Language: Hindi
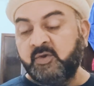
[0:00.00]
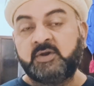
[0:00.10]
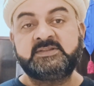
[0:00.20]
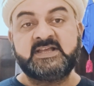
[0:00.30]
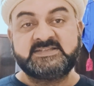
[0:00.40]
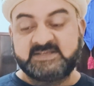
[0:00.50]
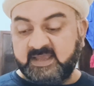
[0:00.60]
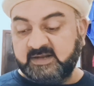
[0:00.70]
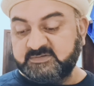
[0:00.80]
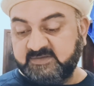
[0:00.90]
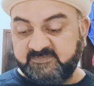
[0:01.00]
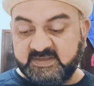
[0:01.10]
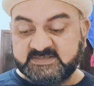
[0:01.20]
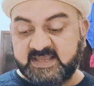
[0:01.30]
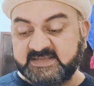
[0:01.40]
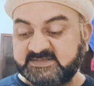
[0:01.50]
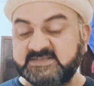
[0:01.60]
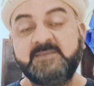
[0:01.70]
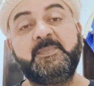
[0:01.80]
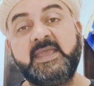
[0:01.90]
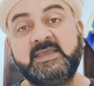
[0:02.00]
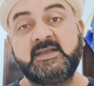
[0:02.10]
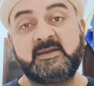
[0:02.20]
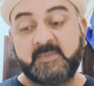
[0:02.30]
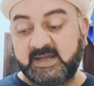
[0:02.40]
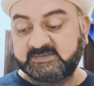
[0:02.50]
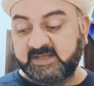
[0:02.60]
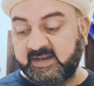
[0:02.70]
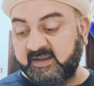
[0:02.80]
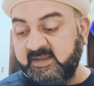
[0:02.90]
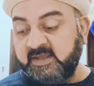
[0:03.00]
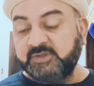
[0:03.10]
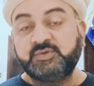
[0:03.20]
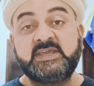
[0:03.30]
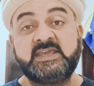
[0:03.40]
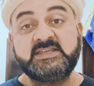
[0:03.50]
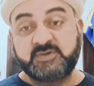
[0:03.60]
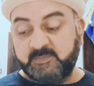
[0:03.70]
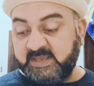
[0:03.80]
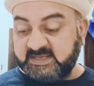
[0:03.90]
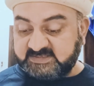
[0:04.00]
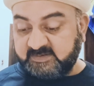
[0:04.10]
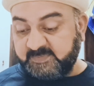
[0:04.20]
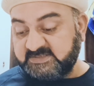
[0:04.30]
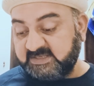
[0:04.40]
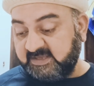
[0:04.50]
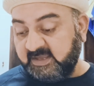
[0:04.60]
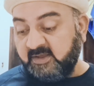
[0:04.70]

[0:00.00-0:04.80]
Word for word: और दस रियाल उसकी फ़ीस है एस पे की अगर बात करें तो इक्कीस रुपए इकसठ पैसे